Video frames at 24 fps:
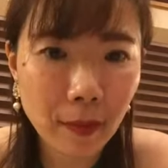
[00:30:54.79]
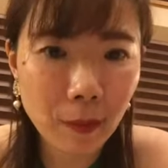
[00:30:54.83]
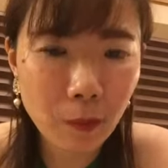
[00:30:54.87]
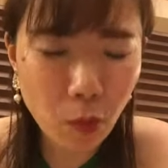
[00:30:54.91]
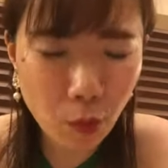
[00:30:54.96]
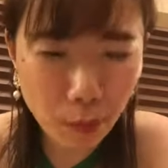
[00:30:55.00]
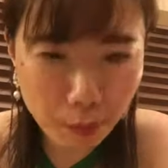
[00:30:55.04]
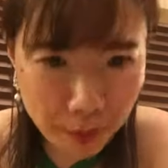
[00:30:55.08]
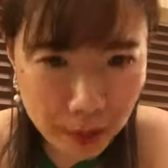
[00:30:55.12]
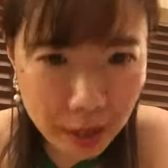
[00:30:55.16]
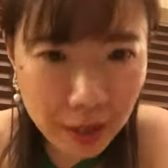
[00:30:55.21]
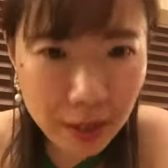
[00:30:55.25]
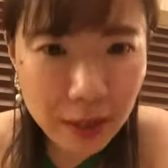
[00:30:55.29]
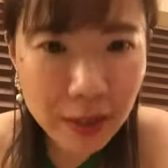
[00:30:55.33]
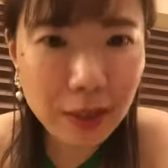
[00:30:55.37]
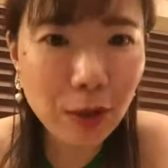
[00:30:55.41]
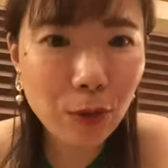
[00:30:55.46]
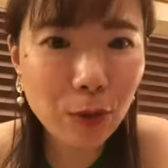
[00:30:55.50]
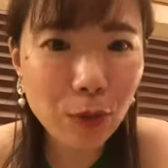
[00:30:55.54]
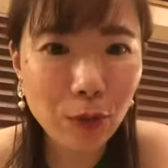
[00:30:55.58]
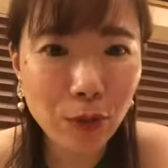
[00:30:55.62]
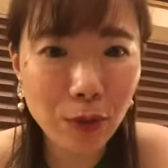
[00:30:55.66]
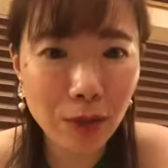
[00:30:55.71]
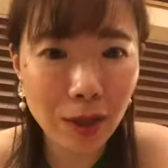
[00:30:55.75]
もうピンチ
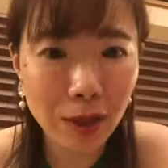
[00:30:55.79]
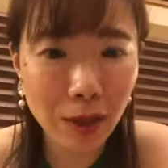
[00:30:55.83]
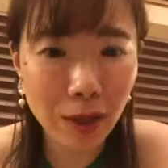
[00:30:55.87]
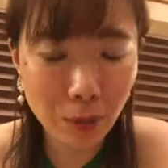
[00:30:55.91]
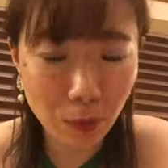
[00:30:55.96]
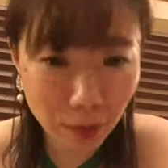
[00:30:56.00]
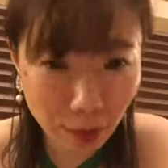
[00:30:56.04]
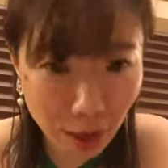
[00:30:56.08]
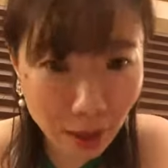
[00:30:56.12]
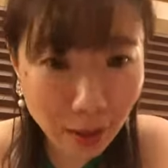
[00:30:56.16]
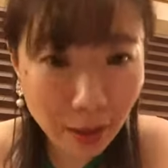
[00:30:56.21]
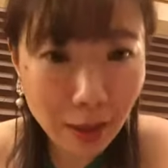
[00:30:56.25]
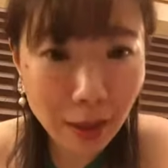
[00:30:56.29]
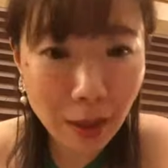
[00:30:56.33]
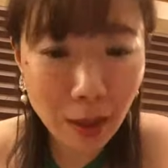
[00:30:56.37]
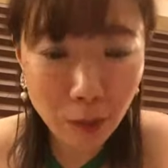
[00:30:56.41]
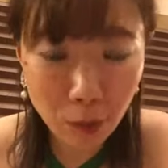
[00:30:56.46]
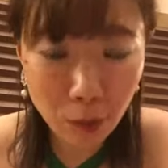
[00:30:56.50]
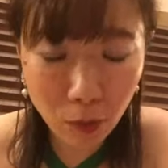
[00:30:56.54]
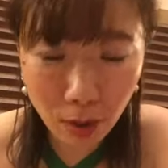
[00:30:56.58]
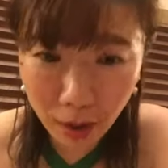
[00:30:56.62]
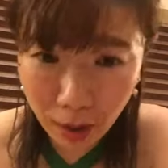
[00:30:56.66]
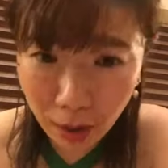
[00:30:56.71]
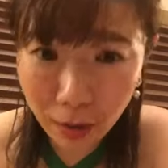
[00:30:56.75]
の時でも何にで
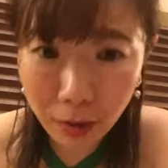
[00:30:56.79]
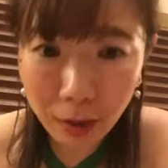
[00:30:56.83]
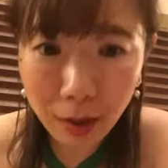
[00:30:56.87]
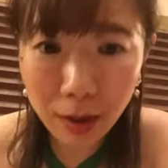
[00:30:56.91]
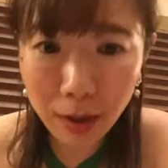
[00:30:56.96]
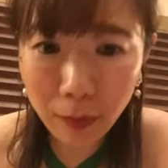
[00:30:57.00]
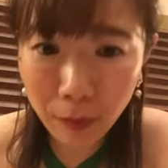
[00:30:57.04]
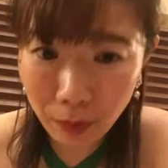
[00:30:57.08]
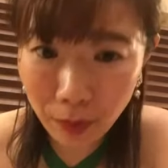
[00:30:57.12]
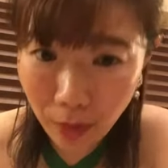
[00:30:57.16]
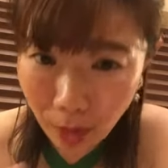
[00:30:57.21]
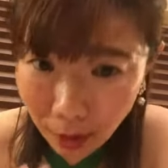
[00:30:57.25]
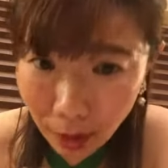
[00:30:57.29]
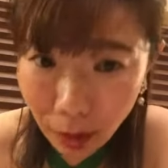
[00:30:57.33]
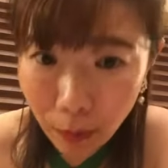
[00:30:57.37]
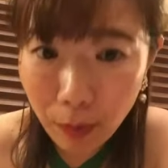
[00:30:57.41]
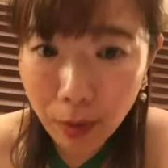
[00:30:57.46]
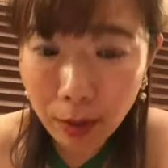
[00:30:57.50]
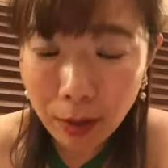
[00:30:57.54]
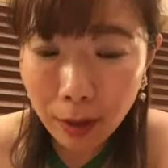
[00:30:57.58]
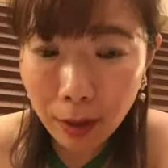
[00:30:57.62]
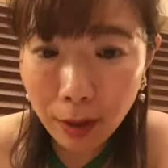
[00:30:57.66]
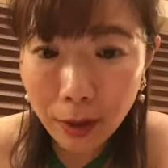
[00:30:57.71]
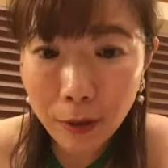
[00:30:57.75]
もエネルギーでも何でも
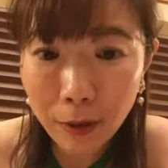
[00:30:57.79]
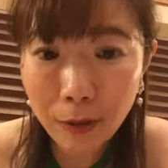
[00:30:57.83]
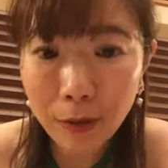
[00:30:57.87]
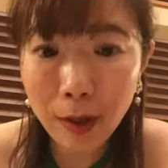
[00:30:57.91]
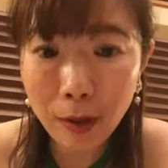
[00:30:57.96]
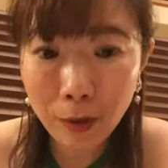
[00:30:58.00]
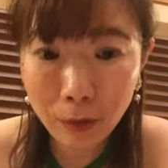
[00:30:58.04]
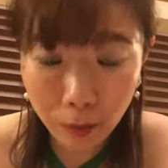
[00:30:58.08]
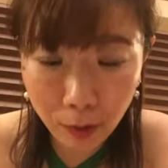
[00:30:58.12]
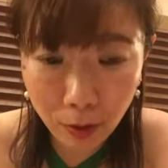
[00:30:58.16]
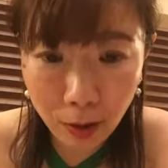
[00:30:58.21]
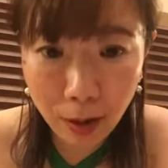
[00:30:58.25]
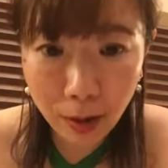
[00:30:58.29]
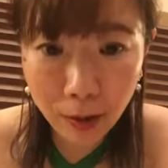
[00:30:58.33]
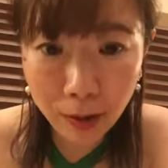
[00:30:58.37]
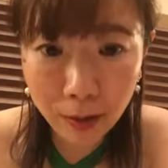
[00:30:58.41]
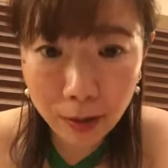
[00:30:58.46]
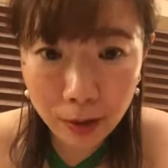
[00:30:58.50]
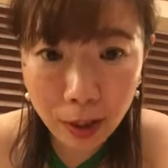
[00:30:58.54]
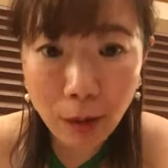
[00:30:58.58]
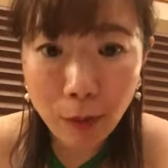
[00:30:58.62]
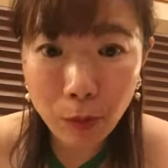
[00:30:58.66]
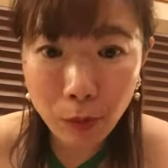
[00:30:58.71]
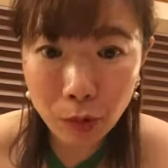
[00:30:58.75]
与えてくれるのが
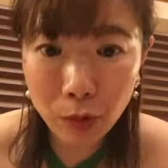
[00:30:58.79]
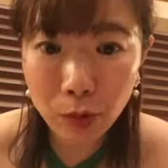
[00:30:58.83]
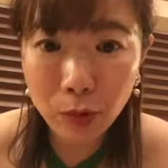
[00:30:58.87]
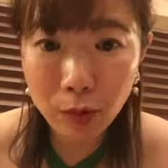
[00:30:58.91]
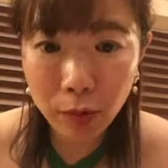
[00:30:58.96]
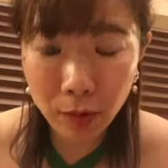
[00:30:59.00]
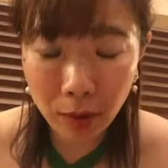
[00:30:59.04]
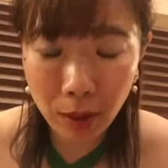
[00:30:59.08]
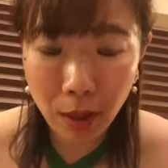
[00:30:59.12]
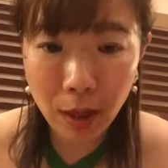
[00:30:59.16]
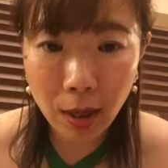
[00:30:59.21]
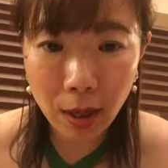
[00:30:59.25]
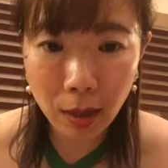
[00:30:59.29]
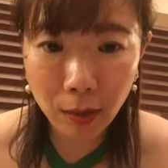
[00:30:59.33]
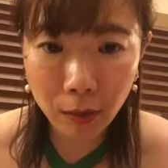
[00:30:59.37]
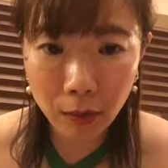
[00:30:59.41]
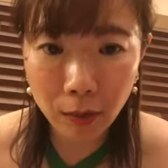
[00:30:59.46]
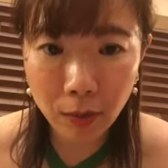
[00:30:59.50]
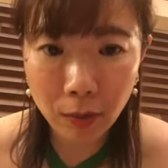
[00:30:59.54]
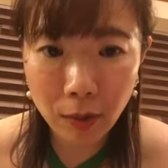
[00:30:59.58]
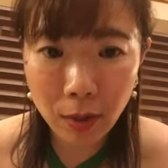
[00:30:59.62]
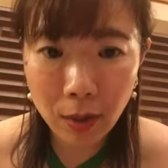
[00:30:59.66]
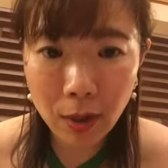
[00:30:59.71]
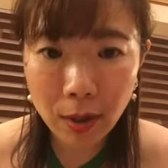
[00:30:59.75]
しかもちょっとねあ
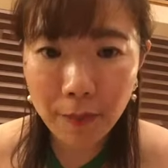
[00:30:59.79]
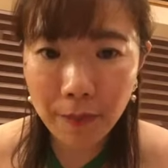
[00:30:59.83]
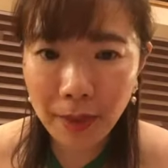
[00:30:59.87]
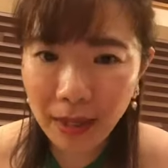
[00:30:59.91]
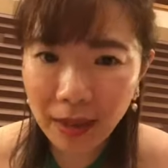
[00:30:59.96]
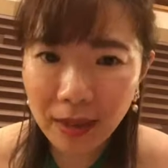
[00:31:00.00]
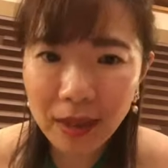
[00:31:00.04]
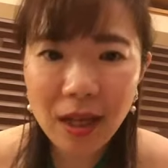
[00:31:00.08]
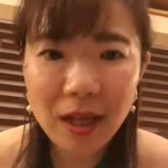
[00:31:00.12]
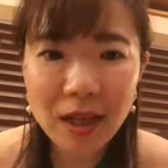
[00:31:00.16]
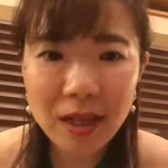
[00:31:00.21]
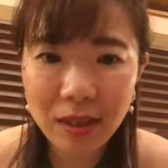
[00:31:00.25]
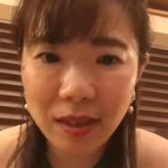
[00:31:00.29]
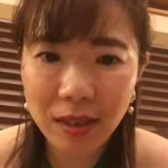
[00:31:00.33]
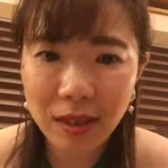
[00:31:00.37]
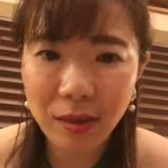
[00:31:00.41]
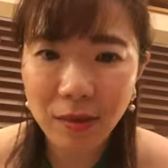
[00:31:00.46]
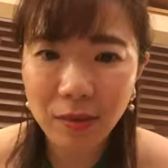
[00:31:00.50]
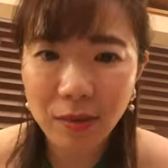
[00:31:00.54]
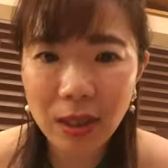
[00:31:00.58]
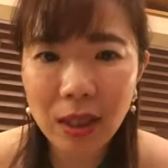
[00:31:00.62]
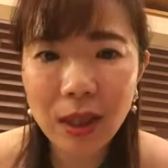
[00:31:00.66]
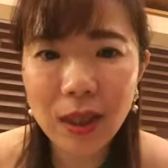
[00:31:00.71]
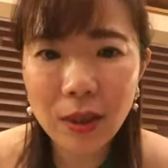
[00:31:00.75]
のべったりじゃない
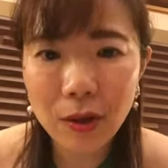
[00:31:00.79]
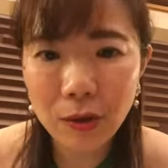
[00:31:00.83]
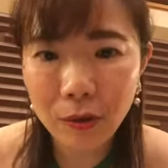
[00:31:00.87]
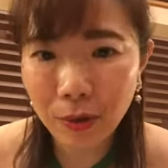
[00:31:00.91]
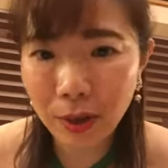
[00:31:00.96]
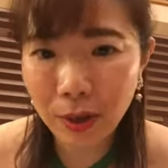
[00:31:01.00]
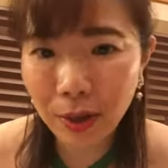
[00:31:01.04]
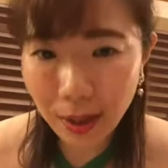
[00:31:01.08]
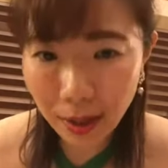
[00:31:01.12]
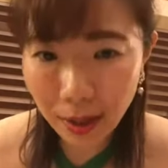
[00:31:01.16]
のいい距離